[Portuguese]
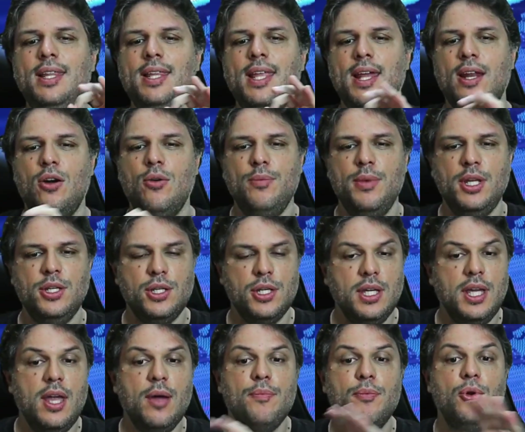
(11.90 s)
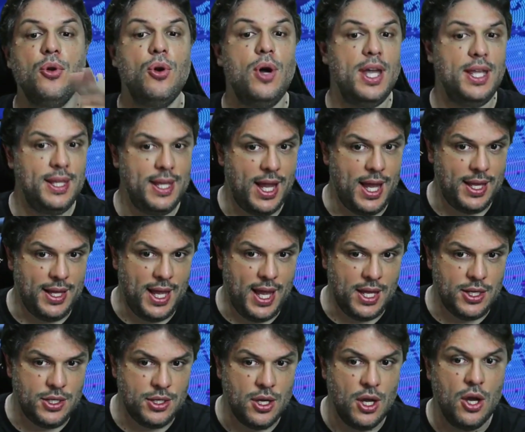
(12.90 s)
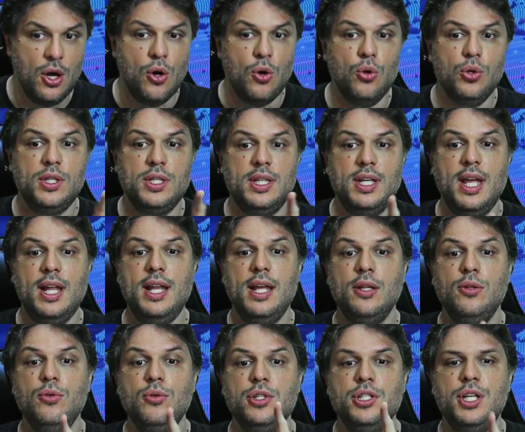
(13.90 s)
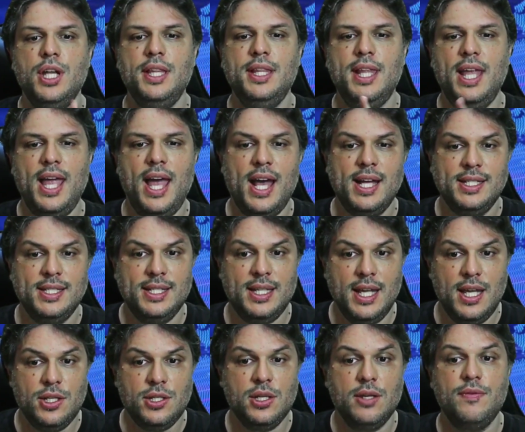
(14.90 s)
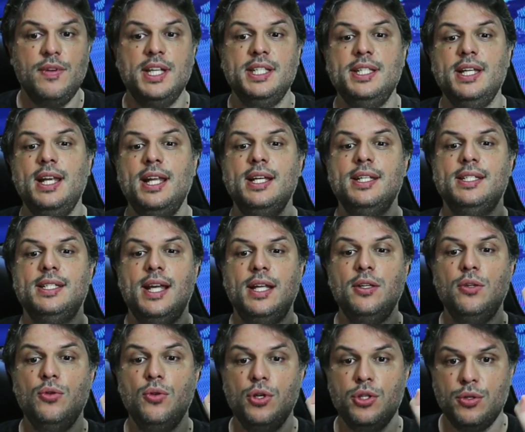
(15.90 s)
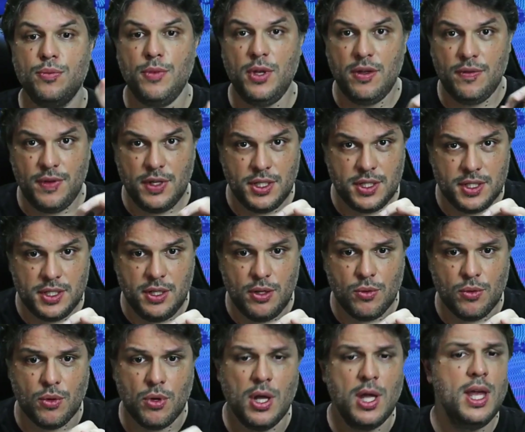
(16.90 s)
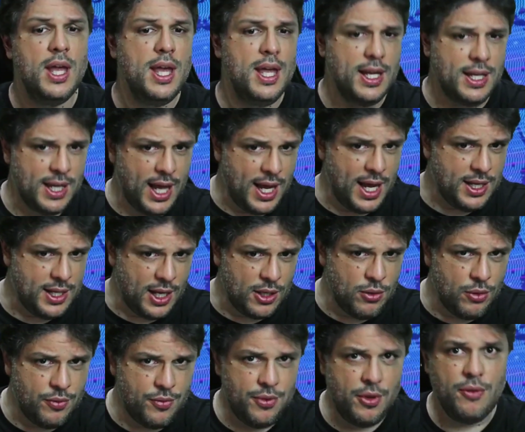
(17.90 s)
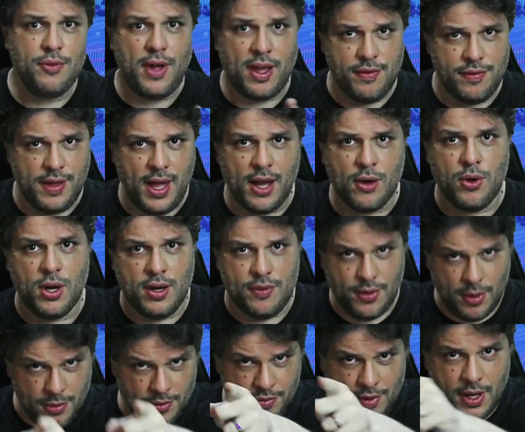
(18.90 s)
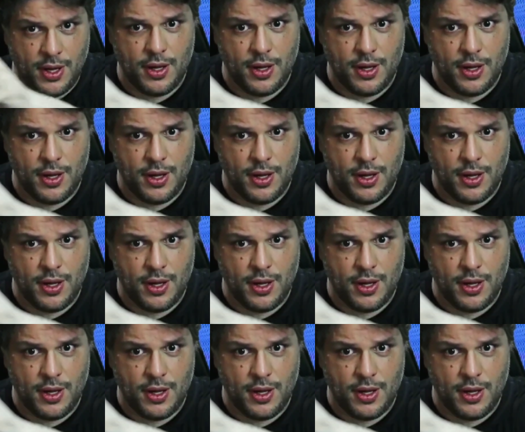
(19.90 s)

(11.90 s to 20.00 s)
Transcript: literalmente quebrou a internet. O trailer do GTA 6 que vai ser lançado em 2025. Quem ainda não viu vai ver agora. Vamos ver.